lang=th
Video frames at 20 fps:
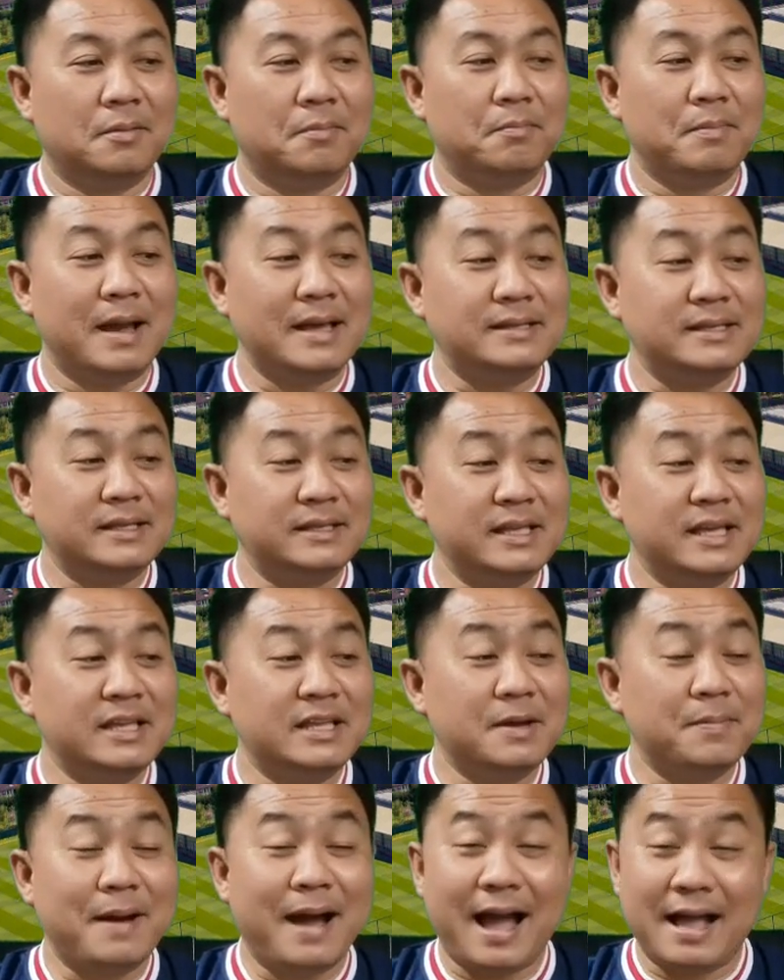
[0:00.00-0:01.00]
แมนซิตี้
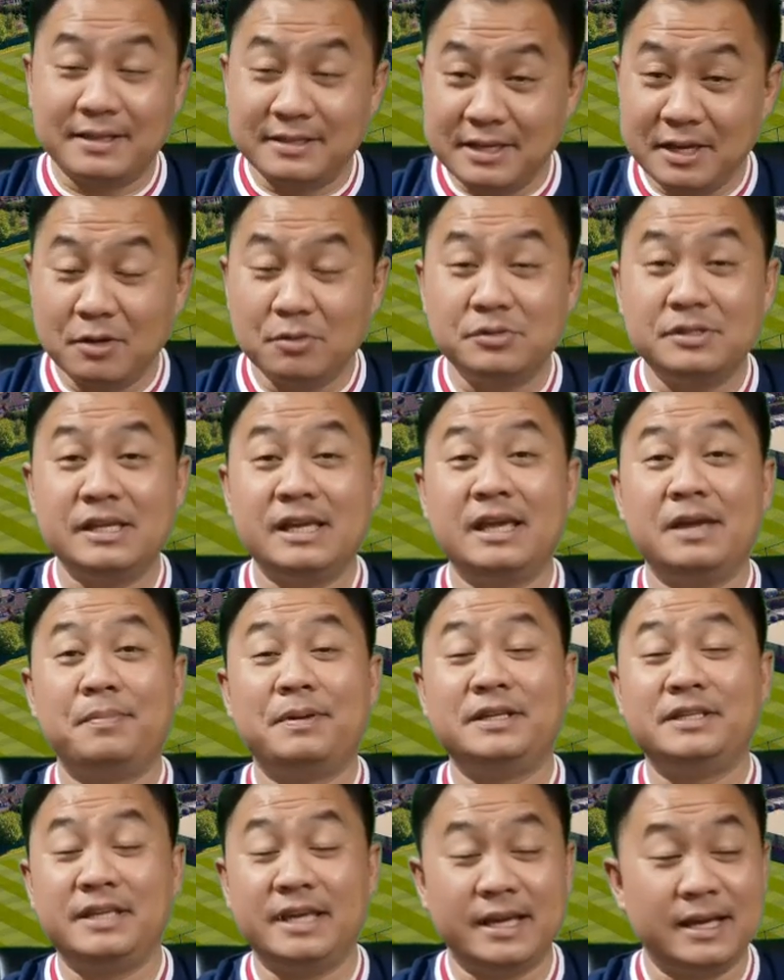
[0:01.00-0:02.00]
จะผ่านเชลซีไป
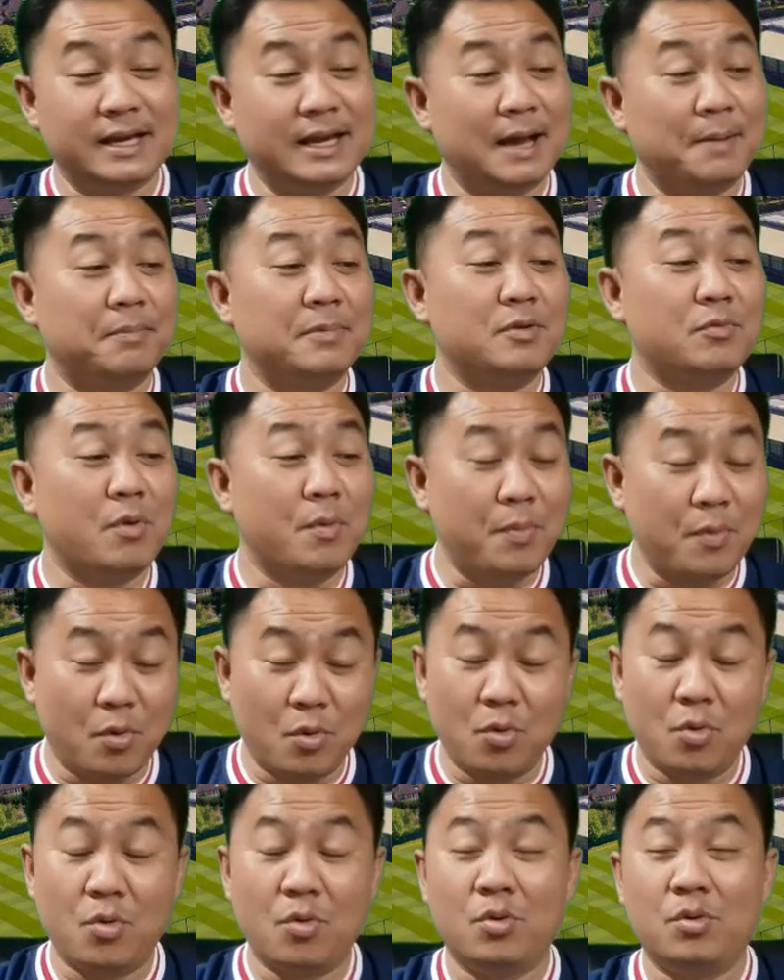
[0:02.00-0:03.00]
ชิงกับลิเวอร์พู
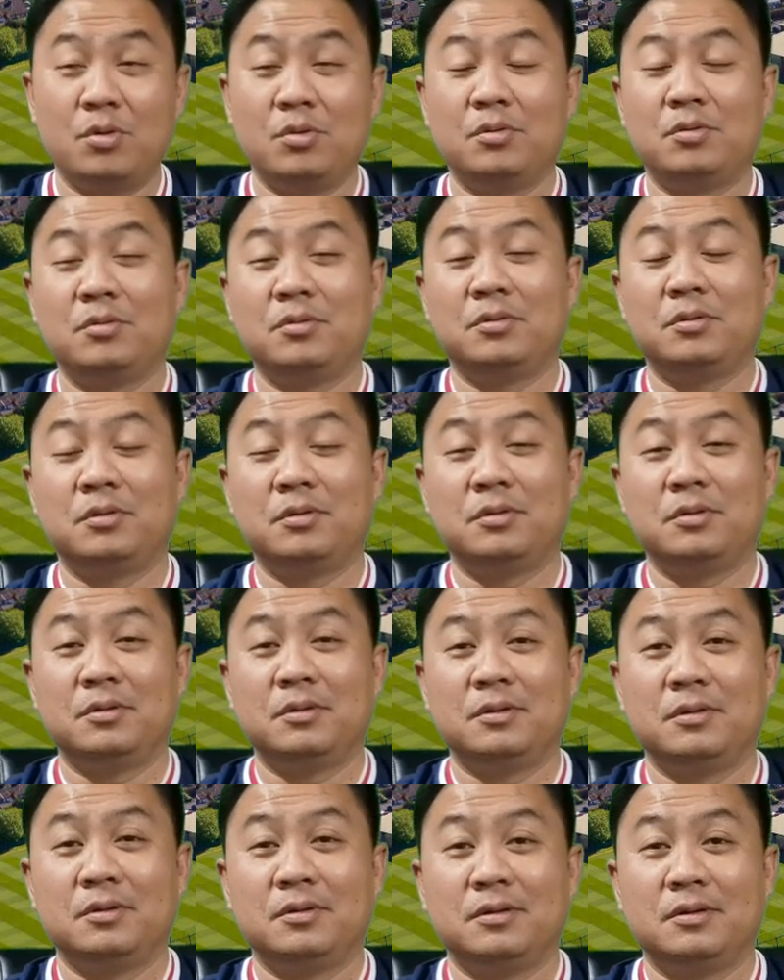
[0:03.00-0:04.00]
ล
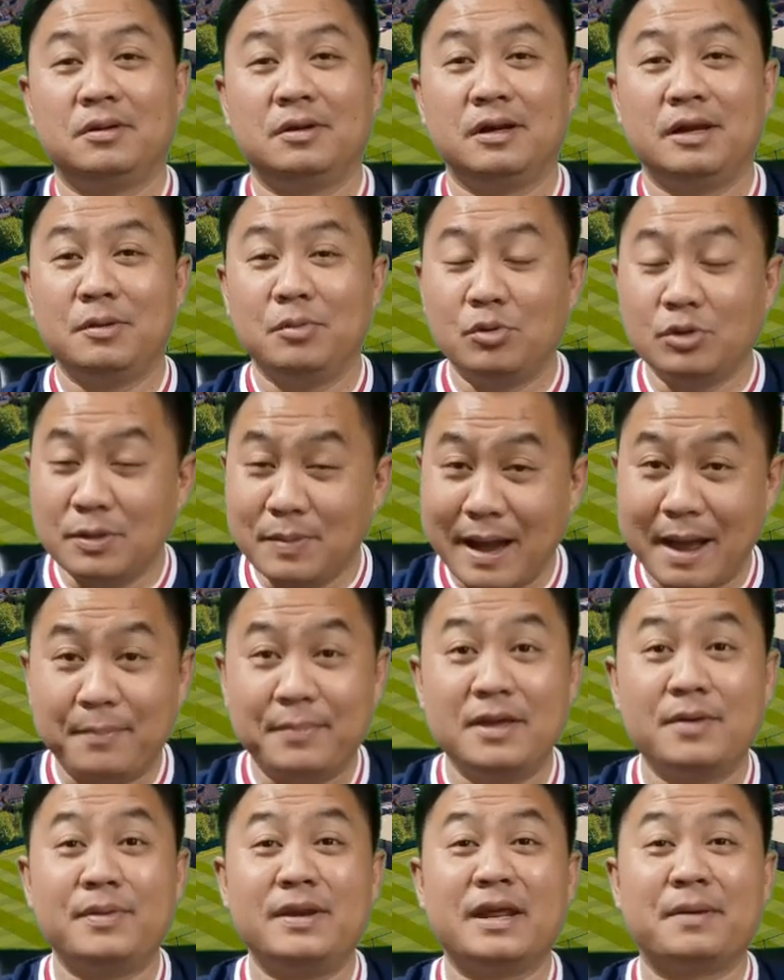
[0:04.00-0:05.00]
ลิเวอร์พูลจะผ่านบี
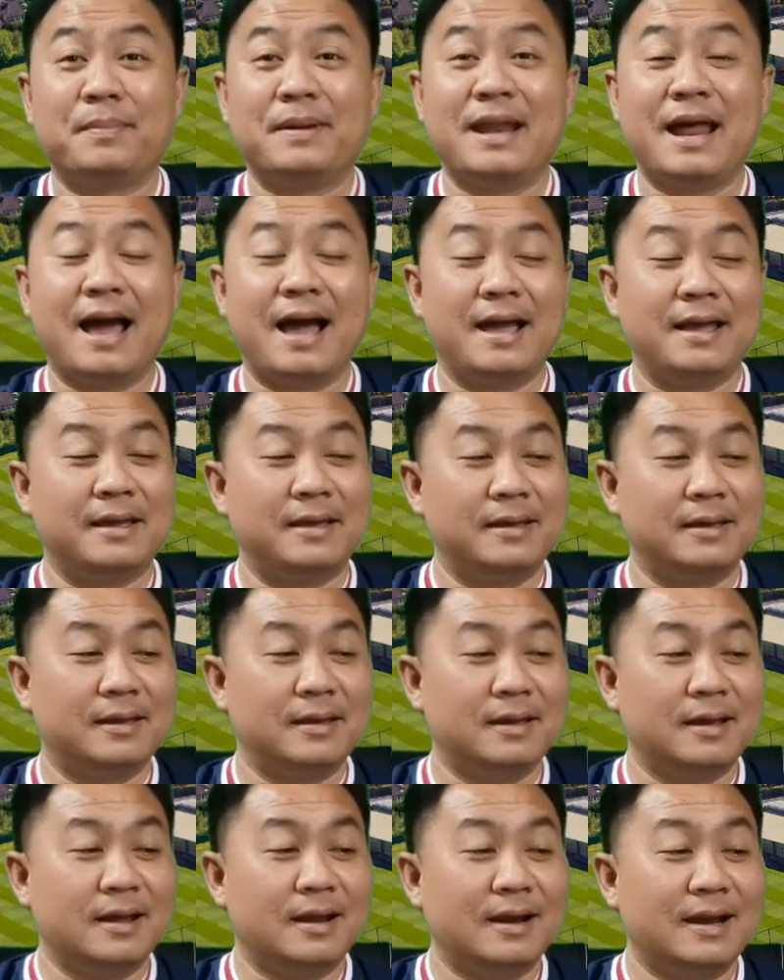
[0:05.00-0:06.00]
เิมินิกไปได้
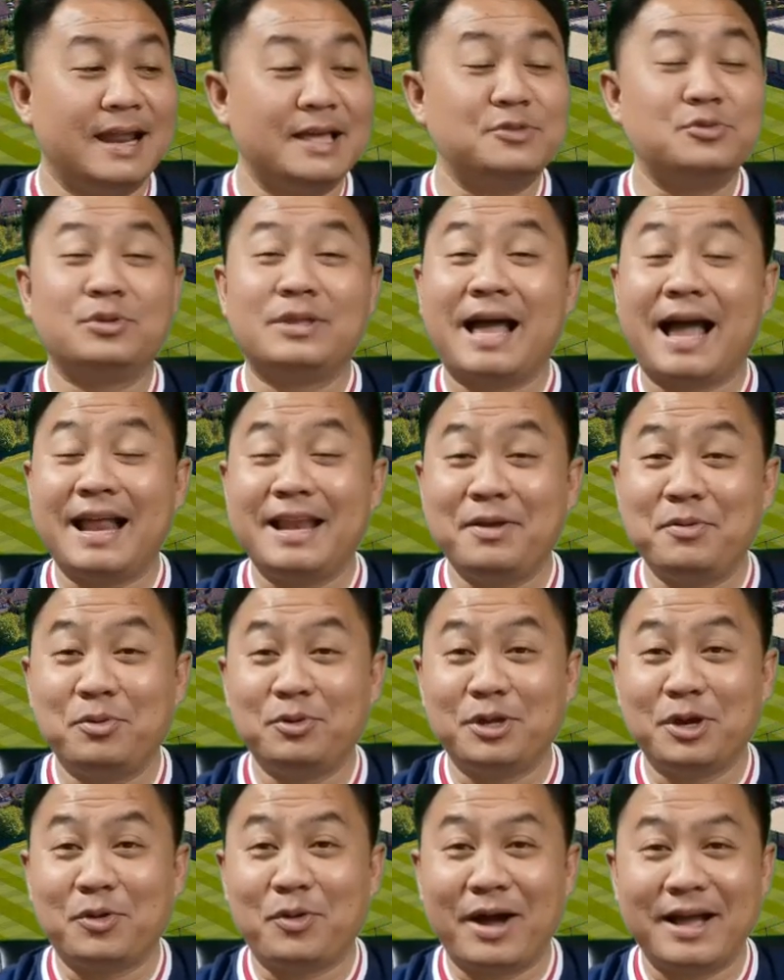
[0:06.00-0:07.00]
และสุดท้ายลิเวอร์พูล
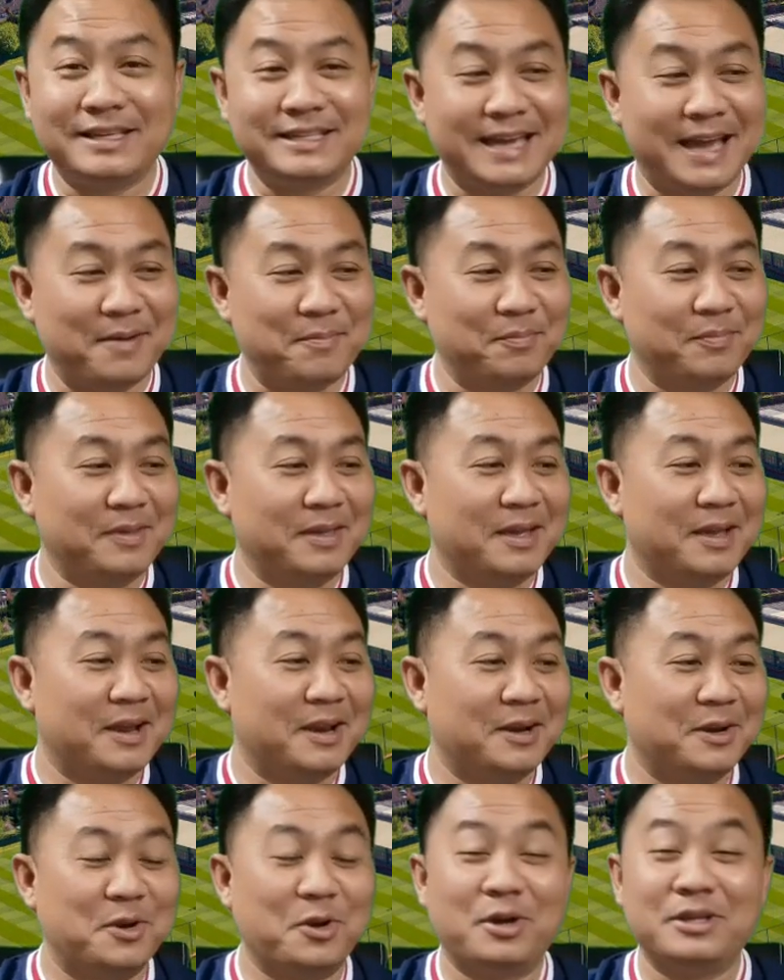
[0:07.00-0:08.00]
จะคว้าแชมป์
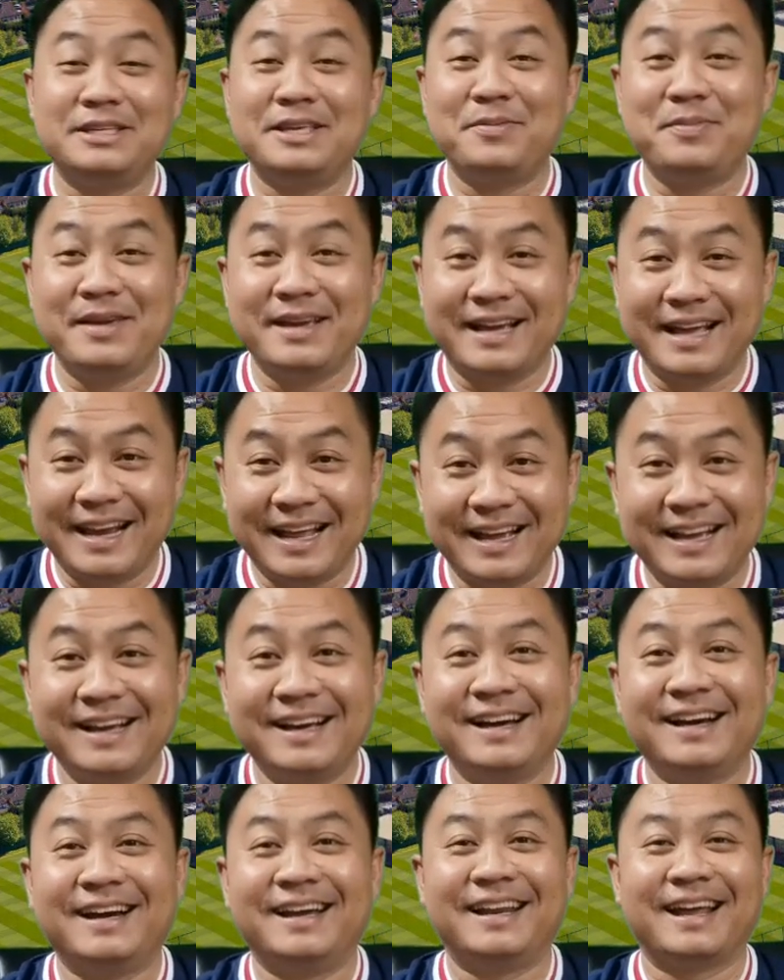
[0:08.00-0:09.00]
โดยจิมมี่กาลาเก
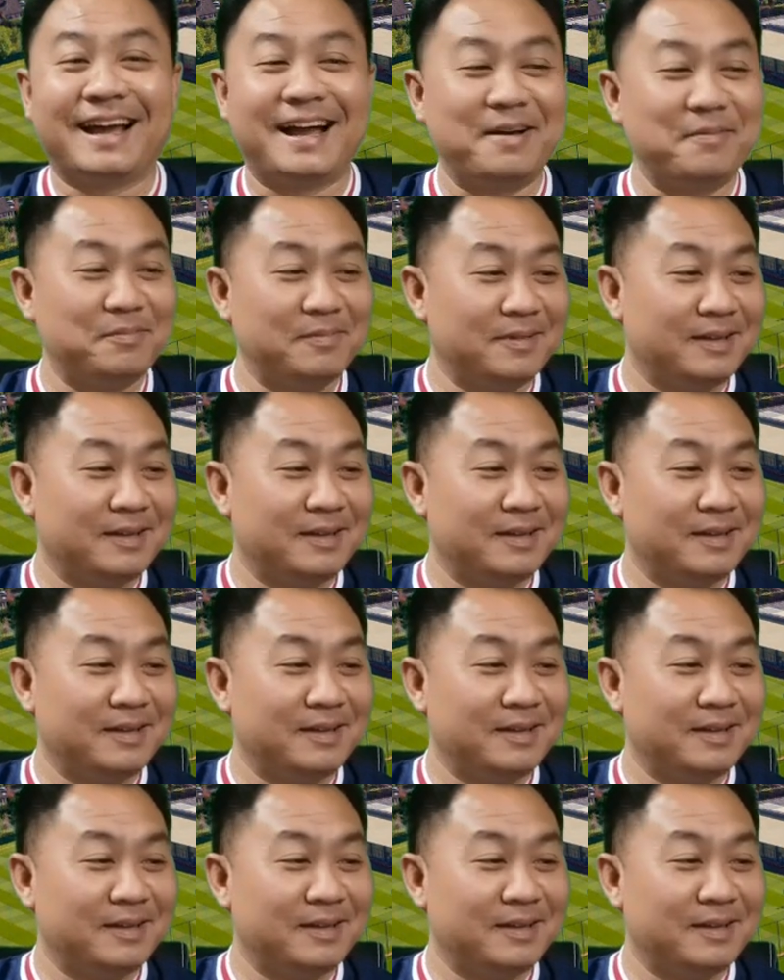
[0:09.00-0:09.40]
อร์นะครับ